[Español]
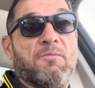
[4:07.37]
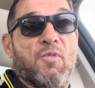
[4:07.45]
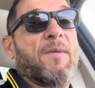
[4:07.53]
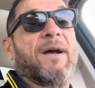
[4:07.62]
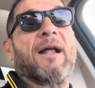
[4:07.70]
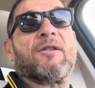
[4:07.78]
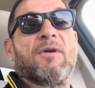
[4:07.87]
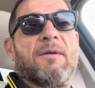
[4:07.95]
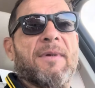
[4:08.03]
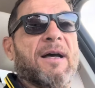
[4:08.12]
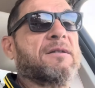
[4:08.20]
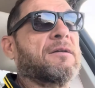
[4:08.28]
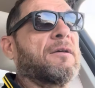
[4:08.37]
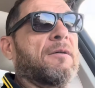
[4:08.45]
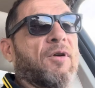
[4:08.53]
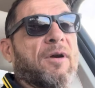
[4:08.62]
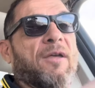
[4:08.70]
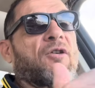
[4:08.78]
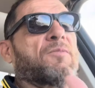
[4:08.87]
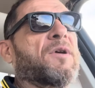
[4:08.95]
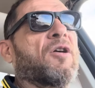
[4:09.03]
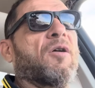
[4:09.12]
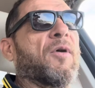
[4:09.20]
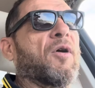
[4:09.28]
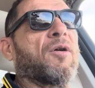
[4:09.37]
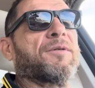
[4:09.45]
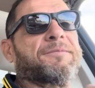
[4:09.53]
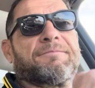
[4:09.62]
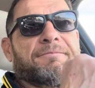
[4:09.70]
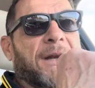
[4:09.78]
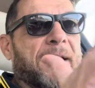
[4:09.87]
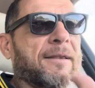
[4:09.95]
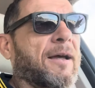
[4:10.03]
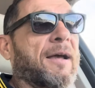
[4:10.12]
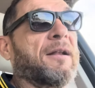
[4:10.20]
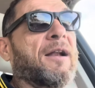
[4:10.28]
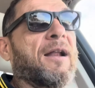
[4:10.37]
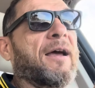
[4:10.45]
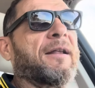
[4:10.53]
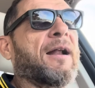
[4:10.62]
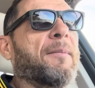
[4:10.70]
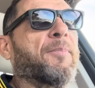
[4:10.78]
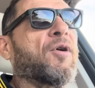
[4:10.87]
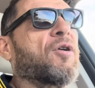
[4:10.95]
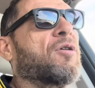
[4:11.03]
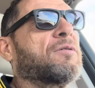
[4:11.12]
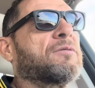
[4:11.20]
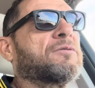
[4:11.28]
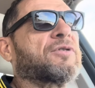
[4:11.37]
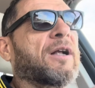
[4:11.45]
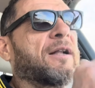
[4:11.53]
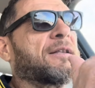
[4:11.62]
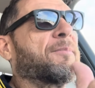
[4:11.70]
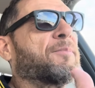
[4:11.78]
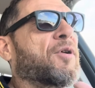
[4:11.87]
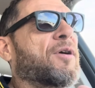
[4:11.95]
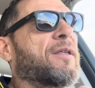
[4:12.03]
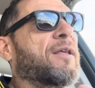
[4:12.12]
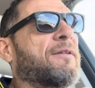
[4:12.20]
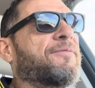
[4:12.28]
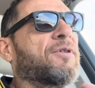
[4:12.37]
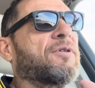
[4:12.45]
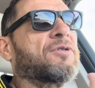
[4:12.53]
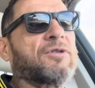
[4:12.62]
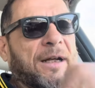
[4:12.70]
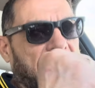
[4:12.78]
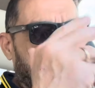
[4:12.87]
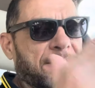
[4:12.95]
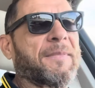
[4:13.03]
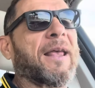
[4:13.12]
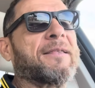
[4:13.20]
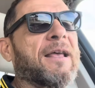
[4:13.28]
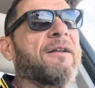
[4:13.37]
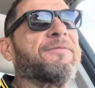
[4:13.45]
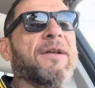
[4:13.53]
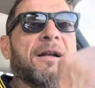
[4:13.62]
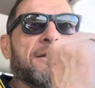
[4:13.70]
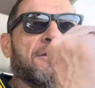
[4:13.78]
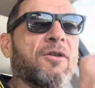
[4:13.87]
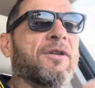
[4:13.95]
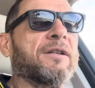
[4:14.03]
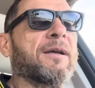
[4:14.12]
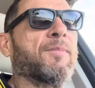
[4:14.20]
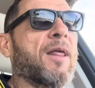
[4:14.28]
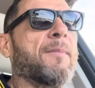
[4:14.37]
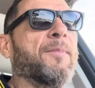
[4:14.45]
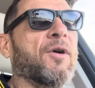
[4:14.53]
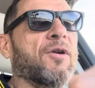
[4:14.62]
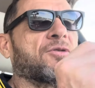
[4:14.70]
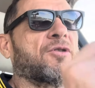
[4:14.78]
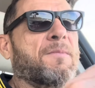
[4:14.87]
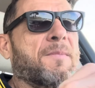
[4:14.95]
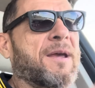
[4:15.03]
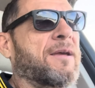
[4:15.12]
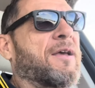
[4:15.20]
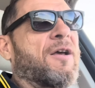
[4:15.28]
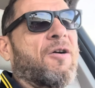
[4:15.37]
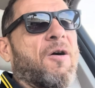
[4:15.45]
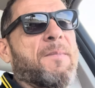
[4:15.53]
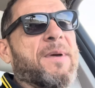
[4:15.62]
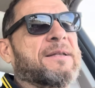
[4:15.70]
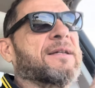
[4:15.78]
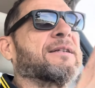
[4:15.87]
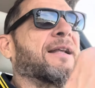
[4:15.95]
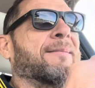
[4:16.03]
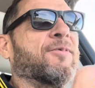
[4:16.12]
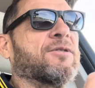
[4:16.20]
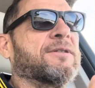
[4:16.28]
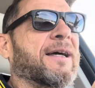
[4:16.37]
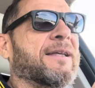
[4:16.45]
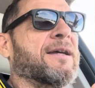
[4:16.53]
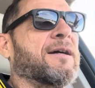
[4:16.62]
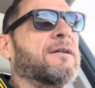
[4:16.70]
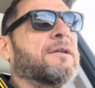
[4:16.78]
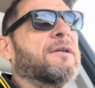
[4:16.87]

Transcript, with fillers: muy barato además, he dormido por en, Apolo, o sea, en el templo de Delfo, o sea, en, Delphi, donde el templo de Apolo, dormí con vistas a la montaña